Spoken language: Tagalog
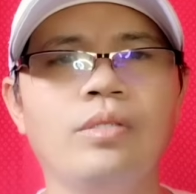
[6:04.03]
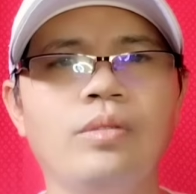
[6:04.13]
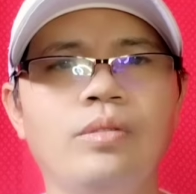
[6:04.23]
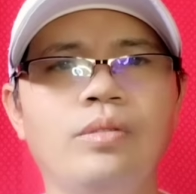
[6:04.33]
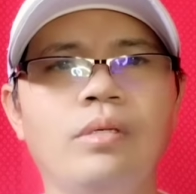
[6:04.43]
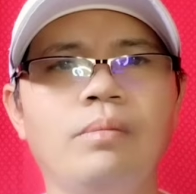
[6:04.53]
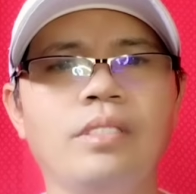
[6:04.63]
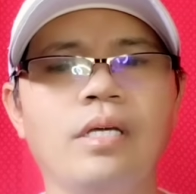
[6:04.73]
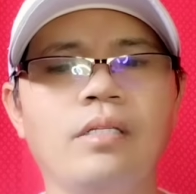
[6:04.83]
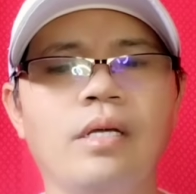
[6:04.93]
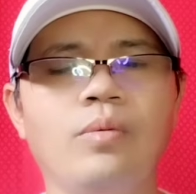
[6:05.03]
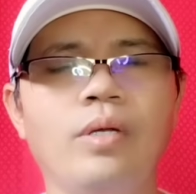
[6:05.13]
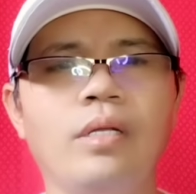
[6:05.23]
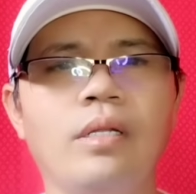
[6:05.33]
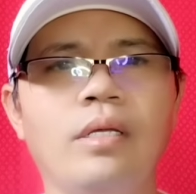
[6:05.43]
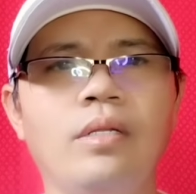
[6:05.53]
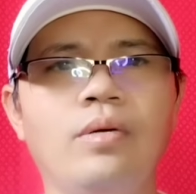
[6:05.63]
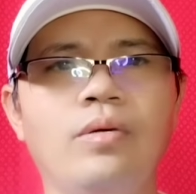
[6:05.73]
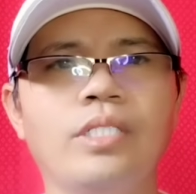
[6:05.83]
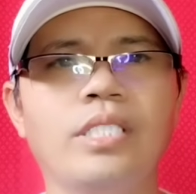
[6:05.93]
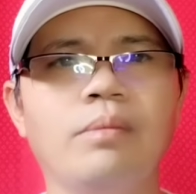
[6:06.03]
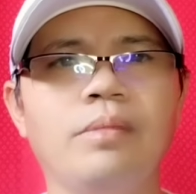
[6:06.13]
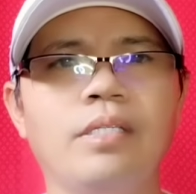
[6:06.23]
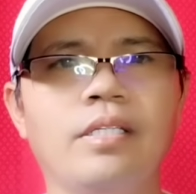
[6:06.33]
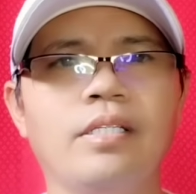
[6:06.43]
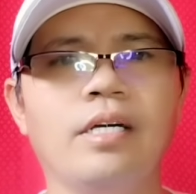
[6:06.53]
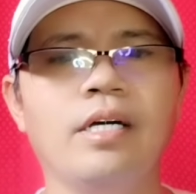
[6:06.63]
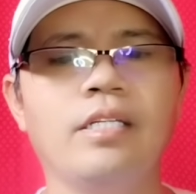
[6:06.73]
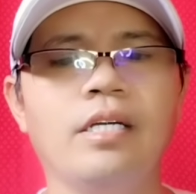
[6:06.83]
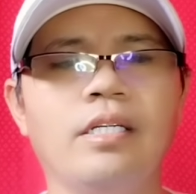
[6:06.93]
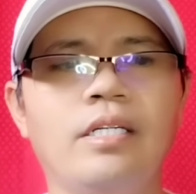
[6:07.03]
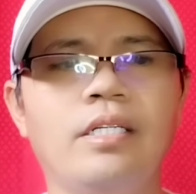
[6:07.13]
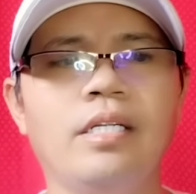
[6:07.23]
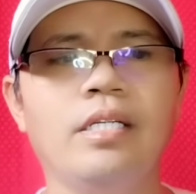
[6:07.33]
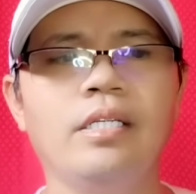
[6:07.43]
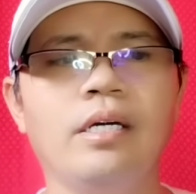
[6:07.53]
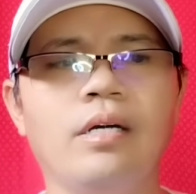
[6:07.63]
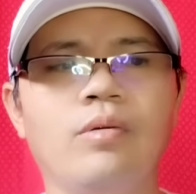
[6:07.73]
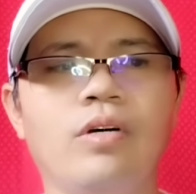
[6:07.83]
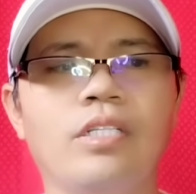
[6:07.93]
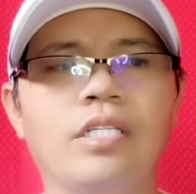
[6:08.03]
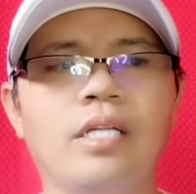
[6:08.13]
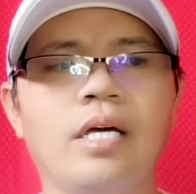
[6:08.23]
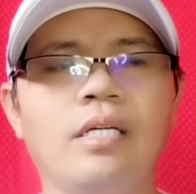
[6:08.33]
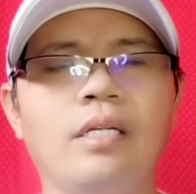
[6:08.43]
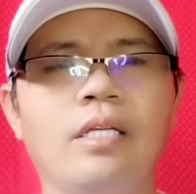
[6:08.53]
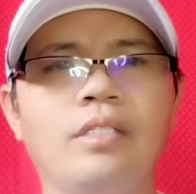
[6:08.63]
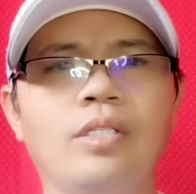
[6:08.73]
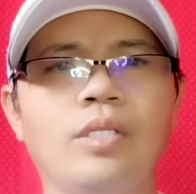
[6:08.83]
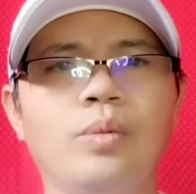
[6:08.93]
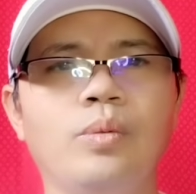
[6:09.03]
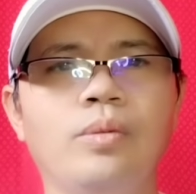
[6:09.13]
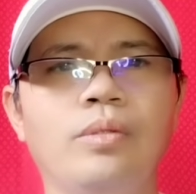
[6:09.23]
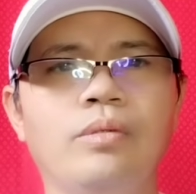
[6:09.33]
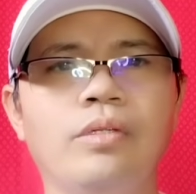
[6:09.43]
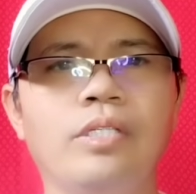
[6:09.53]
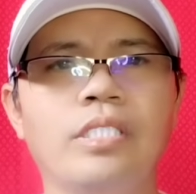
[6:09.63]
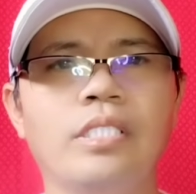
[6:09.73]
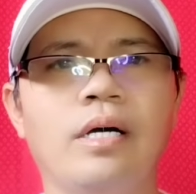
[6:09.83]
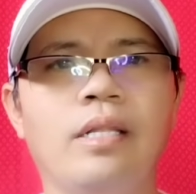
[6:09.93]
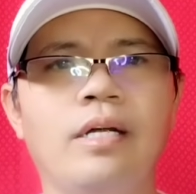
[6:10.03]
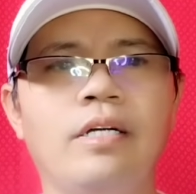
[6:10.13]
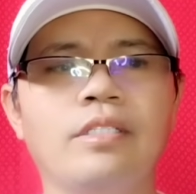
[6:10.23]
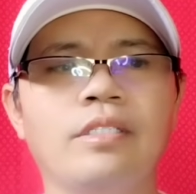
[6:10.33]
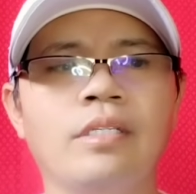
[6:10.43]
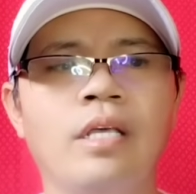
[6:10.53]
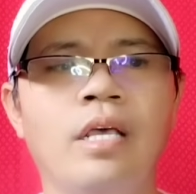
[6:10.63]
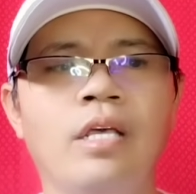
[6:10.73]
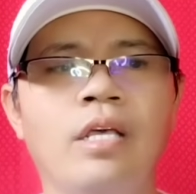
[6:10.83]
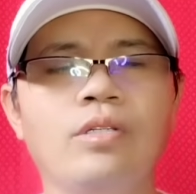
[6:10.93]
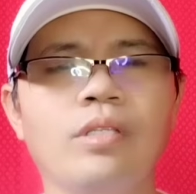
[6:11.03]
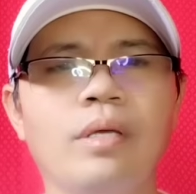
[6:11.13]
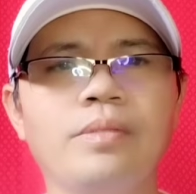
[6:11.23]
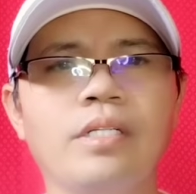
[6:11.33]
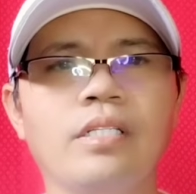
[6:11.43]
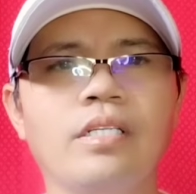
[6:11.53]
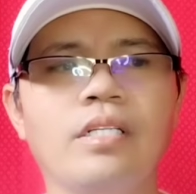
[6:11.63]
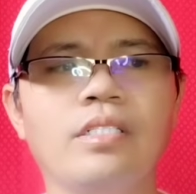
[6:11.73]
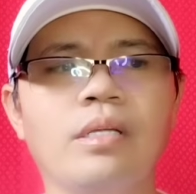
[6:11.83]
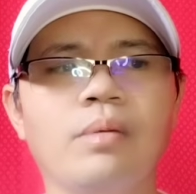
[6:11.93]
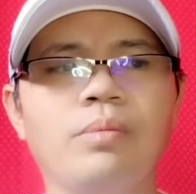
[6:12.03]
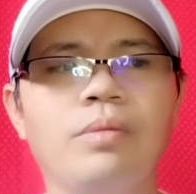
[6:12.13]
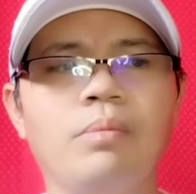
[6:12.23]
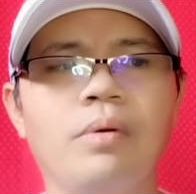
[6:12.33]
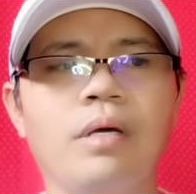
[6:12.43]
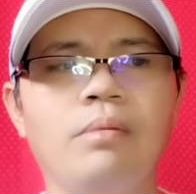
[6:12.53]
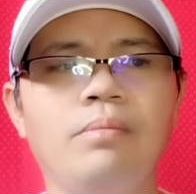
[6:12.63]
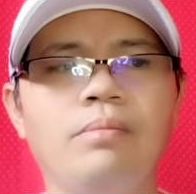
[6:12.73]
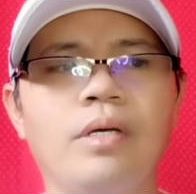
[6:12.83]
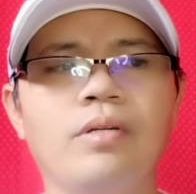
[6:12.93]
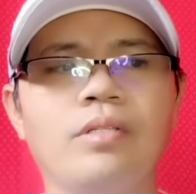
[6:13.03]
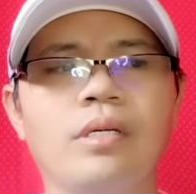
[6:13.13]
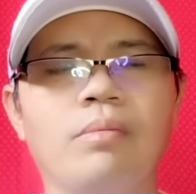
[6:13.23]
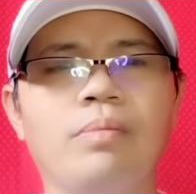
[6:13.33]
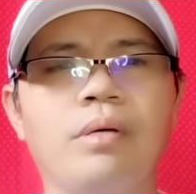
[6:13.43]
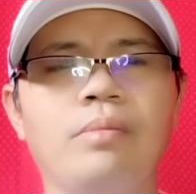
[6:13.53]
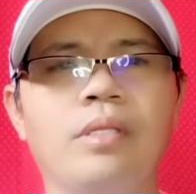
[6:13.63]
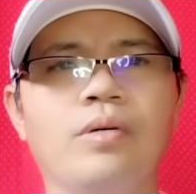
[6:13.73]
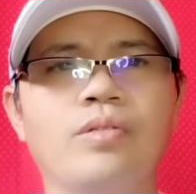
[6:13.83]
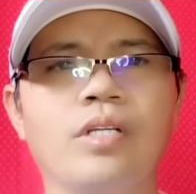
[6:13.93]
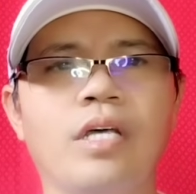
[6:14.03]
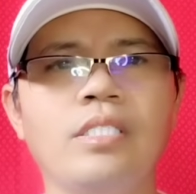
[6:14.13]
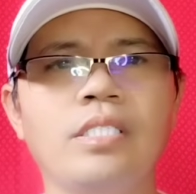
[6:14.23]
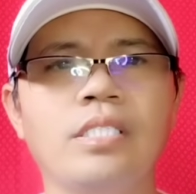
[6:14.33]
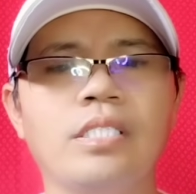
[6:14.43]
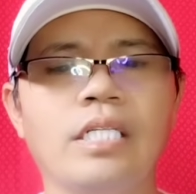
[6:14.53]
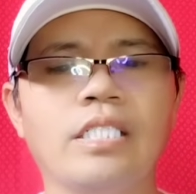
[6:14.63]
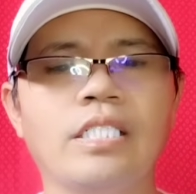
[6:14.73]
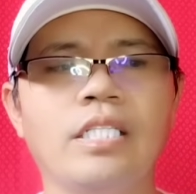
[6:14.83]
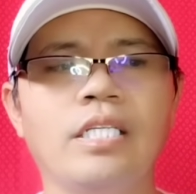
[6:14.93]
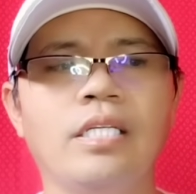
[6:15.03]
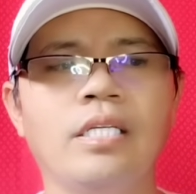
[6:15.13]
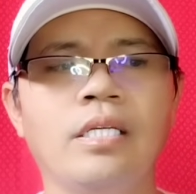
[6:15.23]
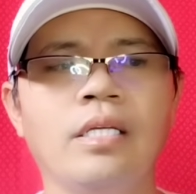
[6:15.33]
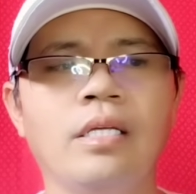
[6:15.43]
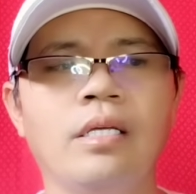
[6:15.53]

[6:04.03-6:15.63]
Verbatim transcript: So doon naman sa kanyang weekly low estimated ng kanyang earning nakakuha siya ng 92 US dollars. So times natin sa 55 mayroon siyang 5,060.